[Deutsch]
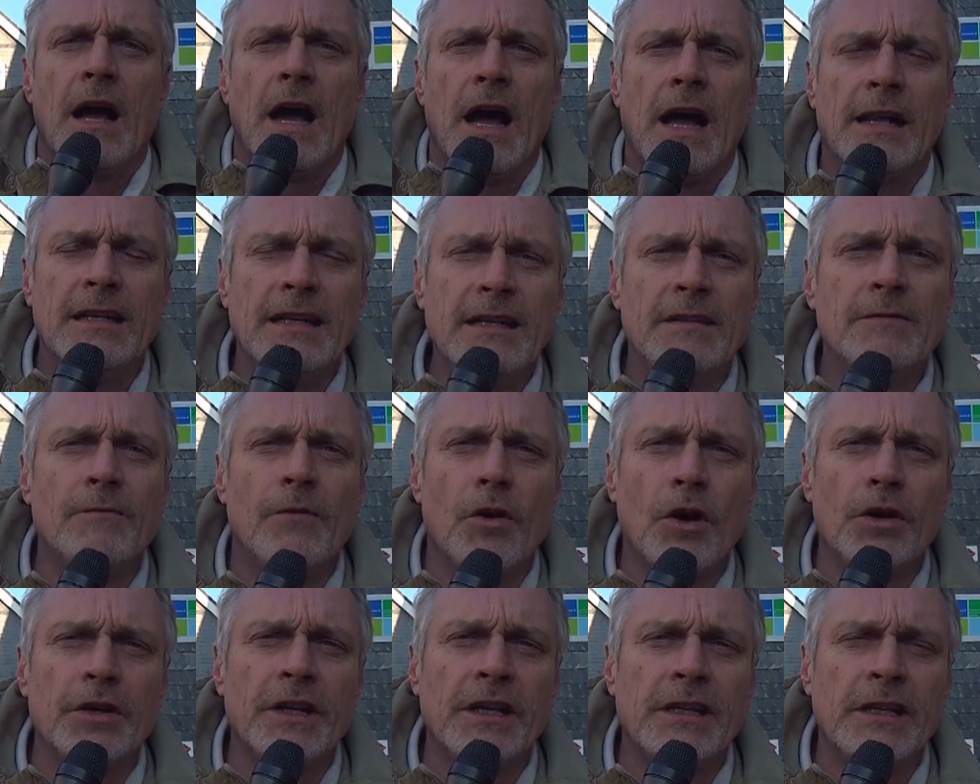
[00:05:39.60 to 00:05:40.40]
An diesem
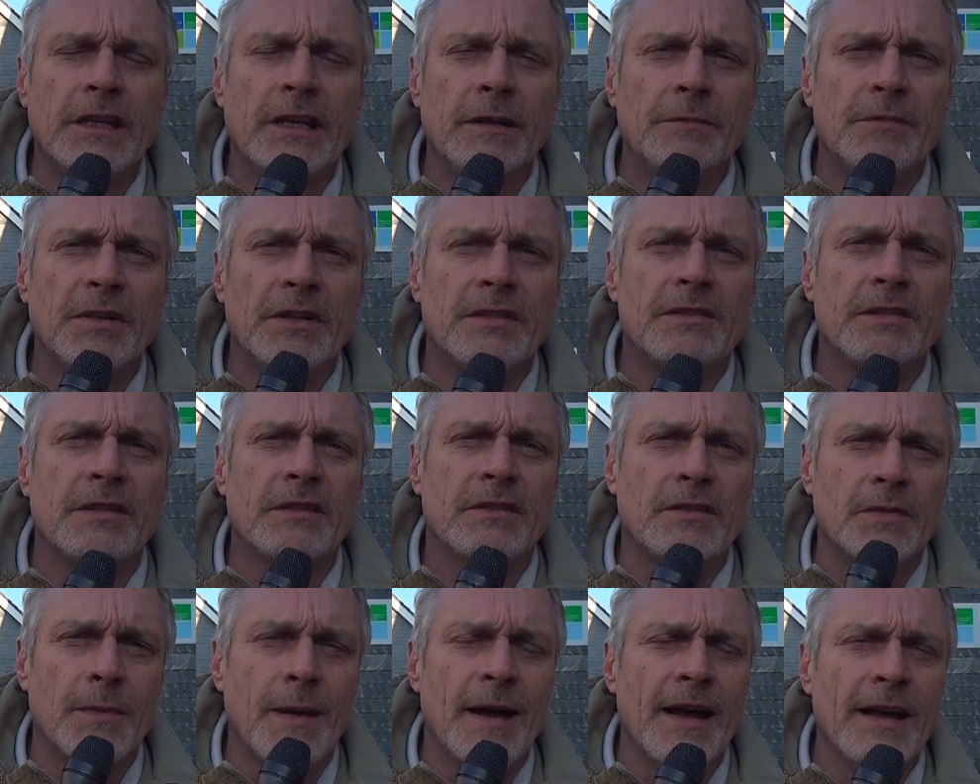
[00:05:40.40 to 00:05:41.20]
Wochenende gibt es
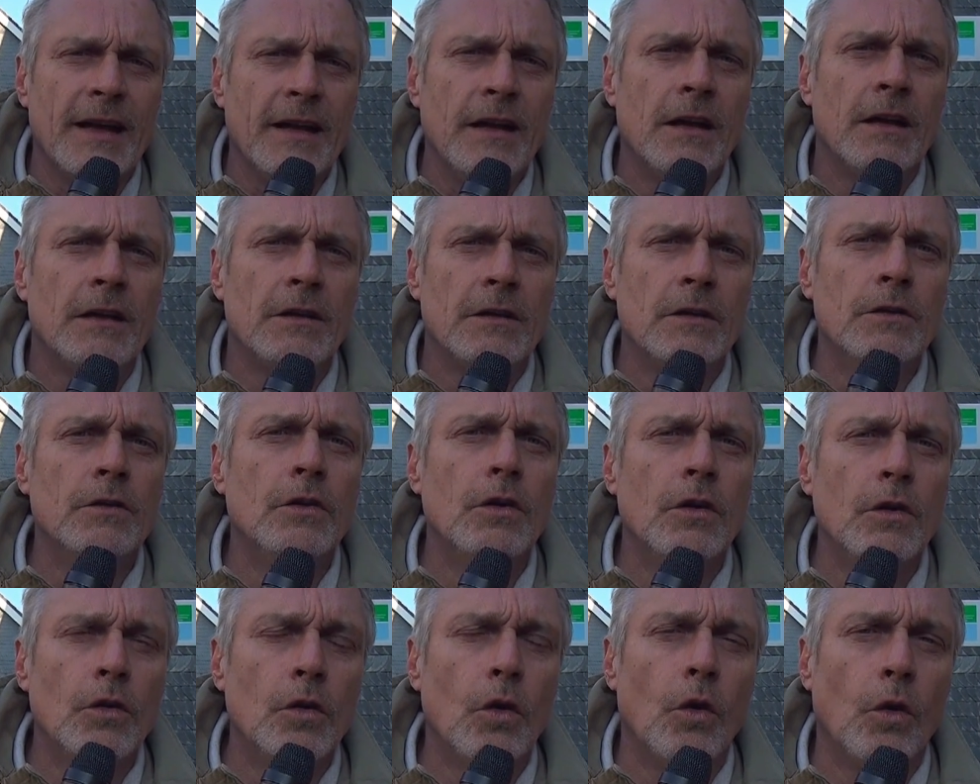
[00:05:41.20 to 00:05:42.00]
zwei
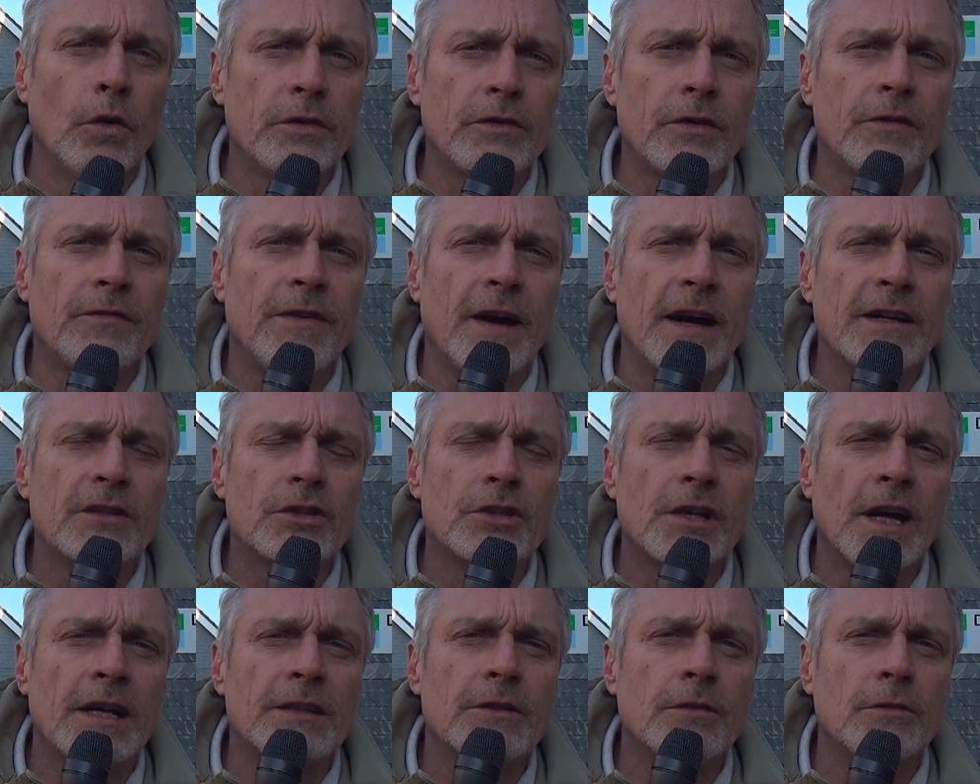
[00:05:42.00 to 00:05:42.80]
große
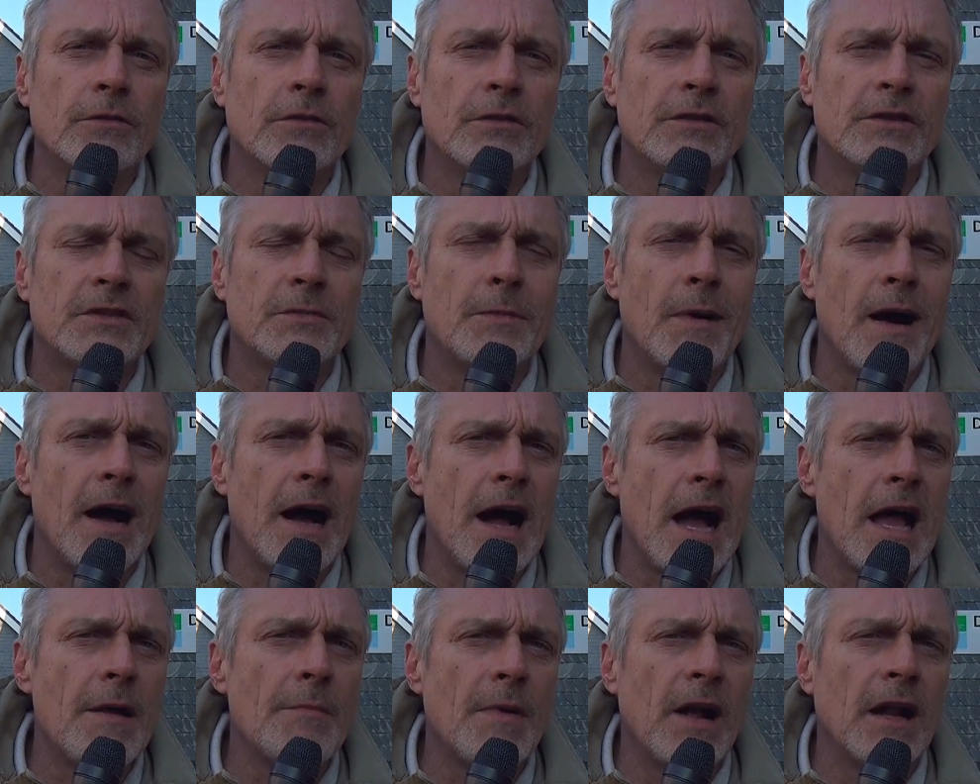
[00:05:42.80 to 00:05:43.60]
Veranstaltungen und
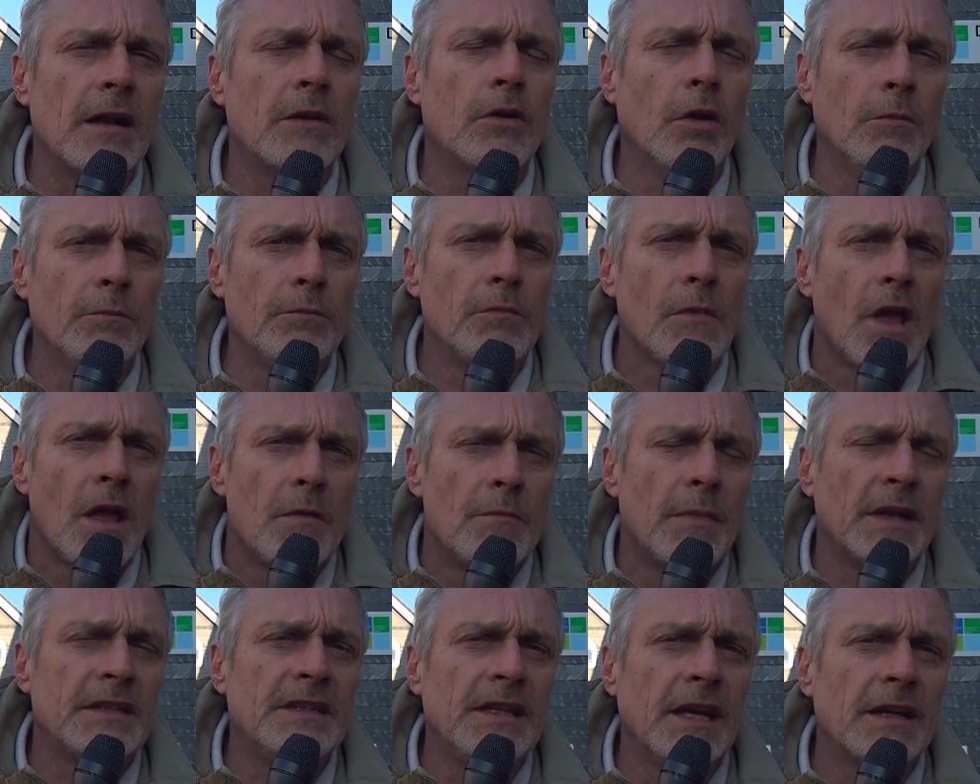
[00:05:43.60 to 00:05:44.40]
zwar einmal kommt
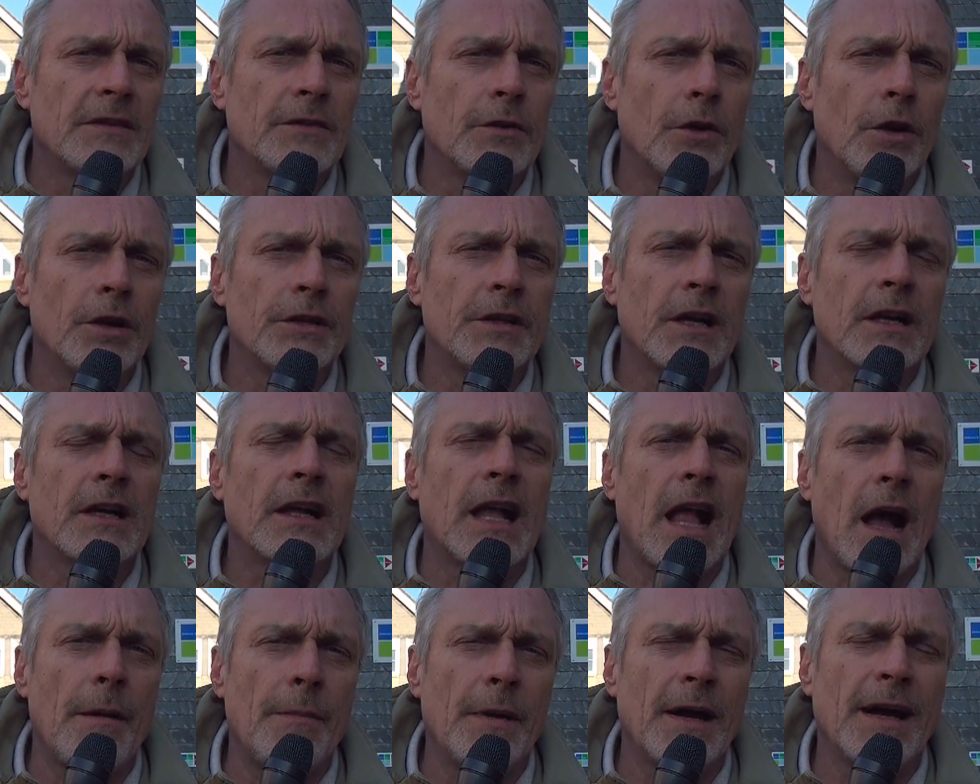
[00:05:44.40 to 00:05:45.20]
Matthias Reuter,
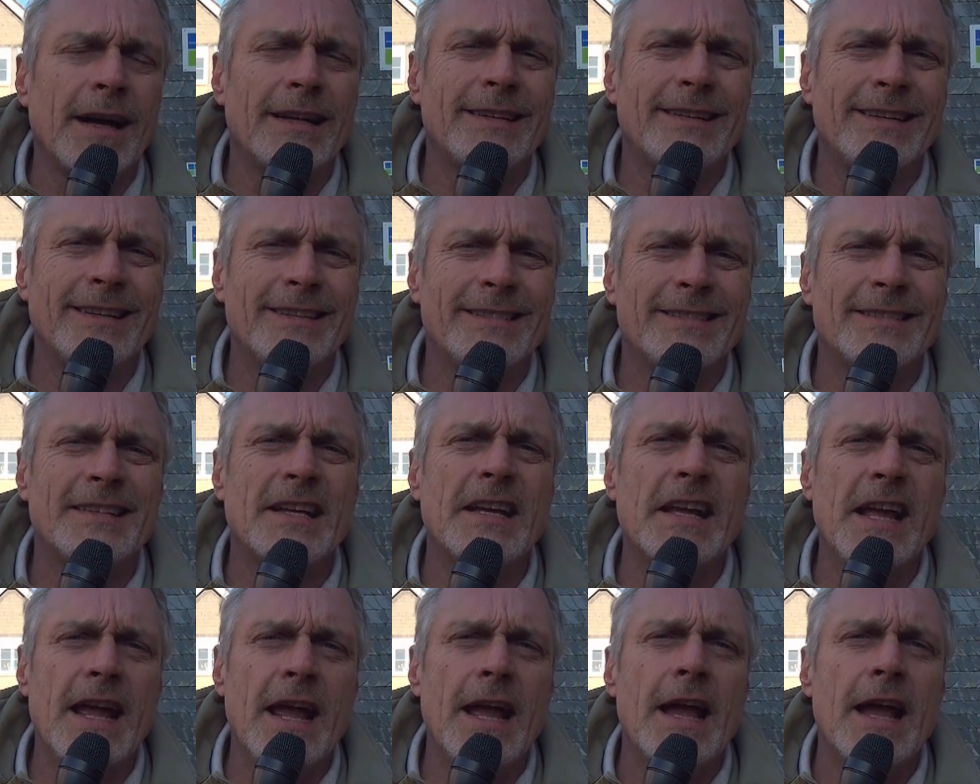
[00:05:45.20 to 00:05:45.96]
Kabarettist